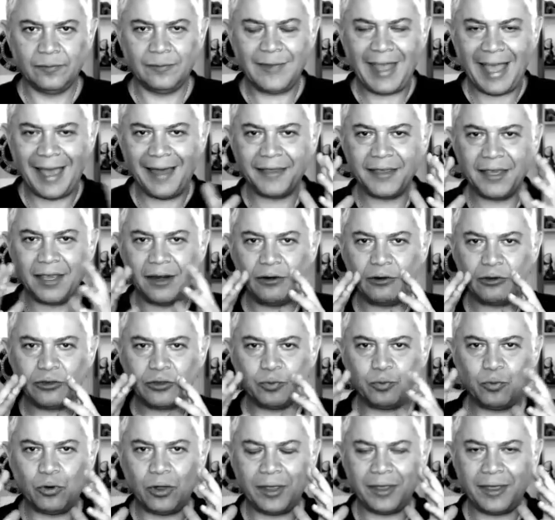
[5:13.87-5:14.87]
Nadie
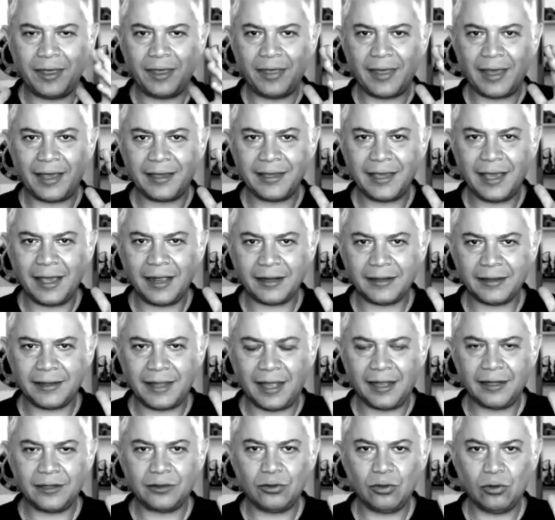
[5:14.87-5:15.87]
nos puede dañar
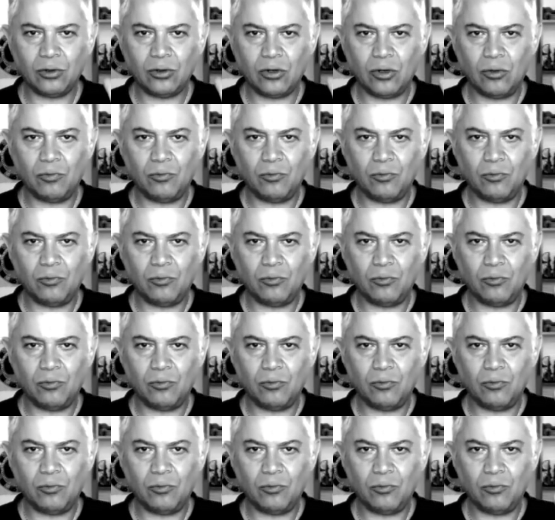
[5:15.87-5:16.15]
tanto